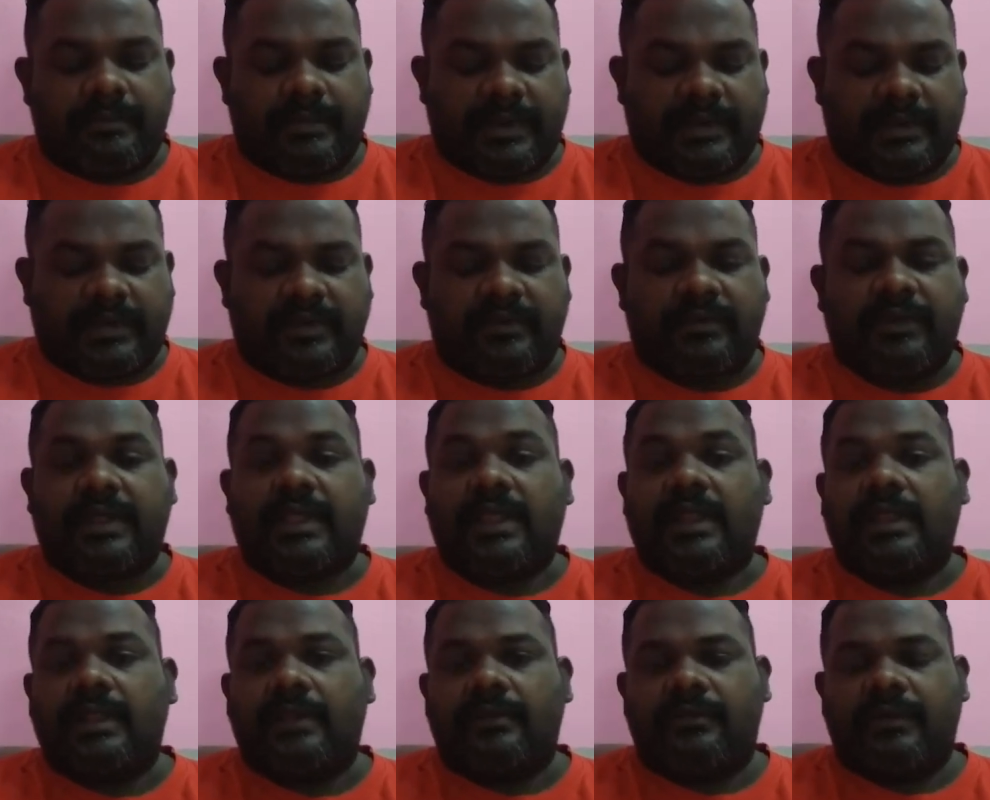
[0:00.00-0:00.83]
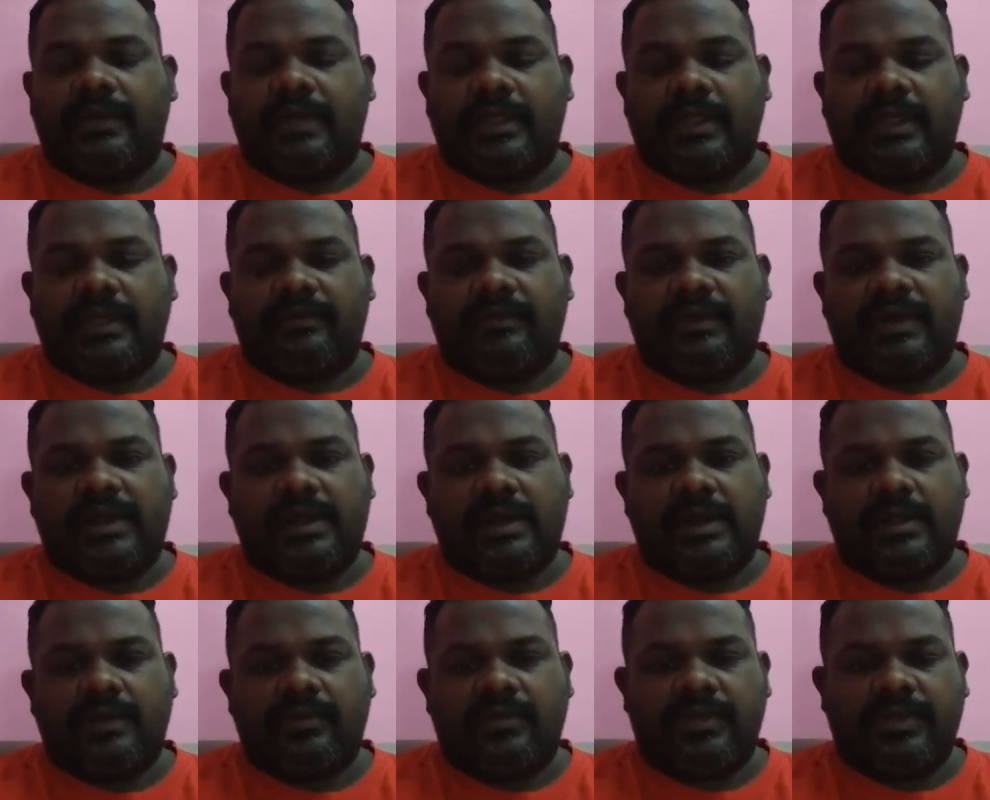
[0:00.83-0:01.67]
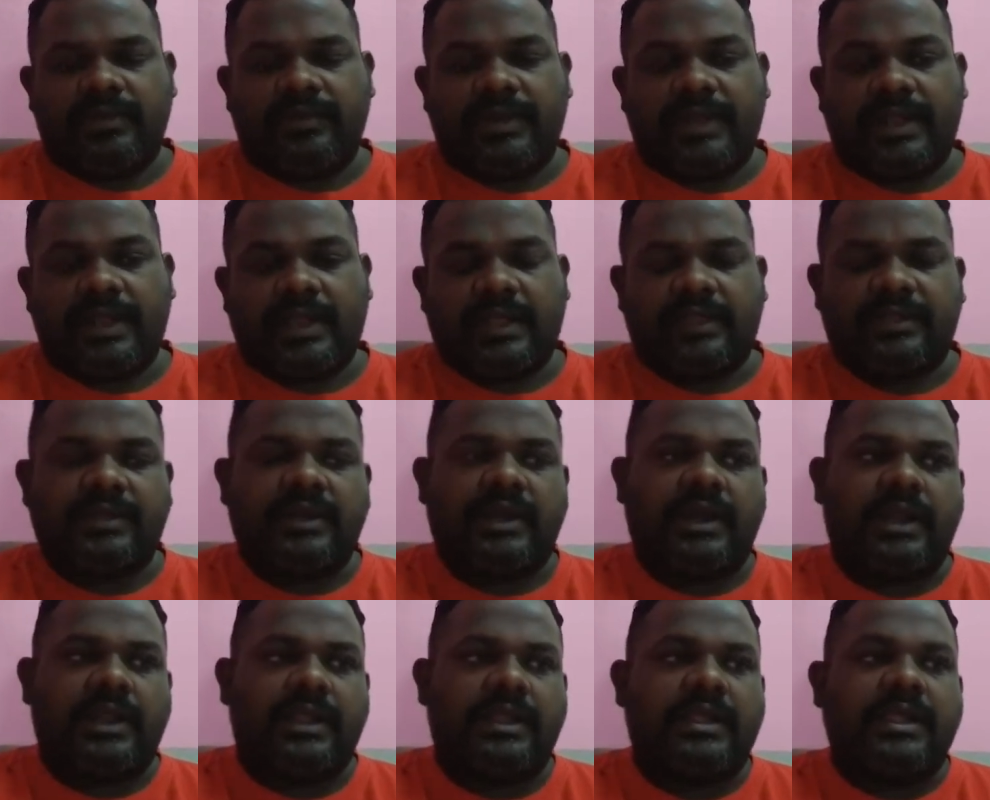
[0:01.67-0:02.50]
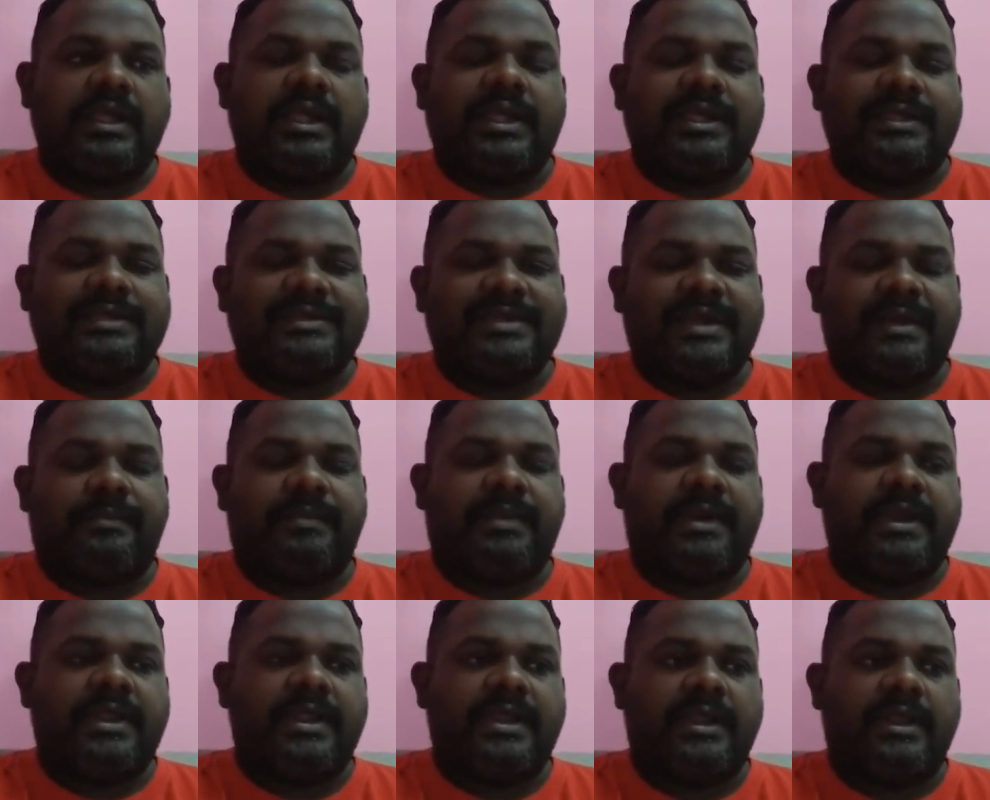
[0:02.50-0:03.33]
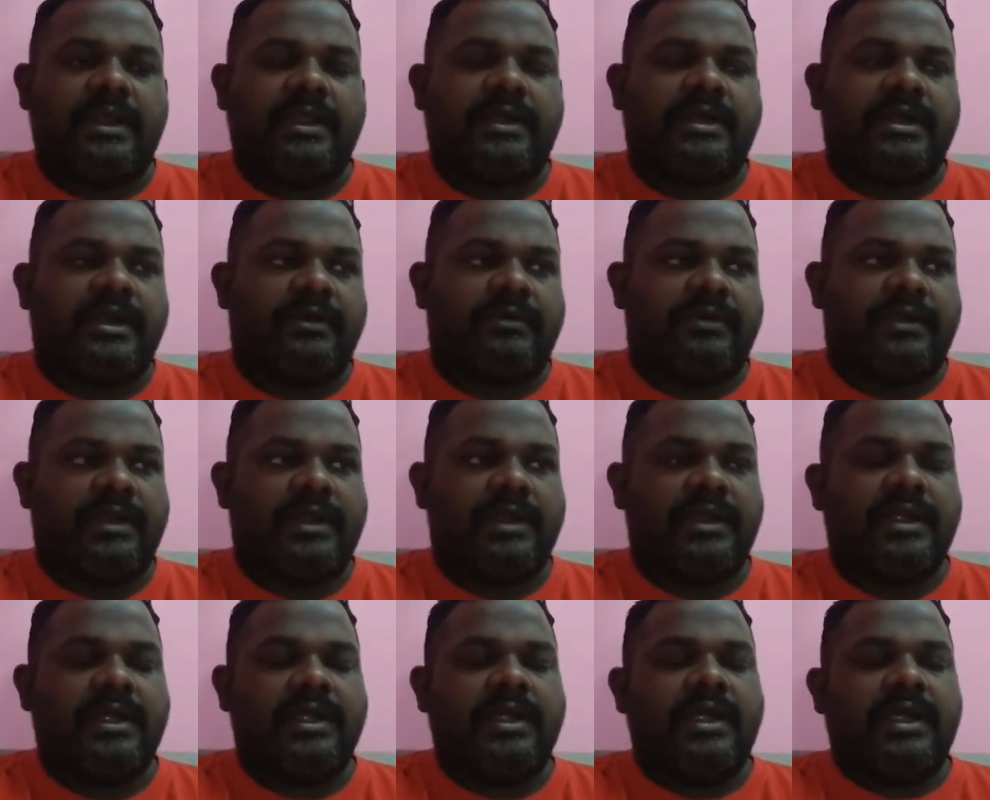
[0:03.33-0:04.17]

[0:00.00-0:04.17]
மற்ற வகையில் எவ்வாறெல்லாம் உதவினால் அதனால் ஜப்பானியர்களுக்கு அவர்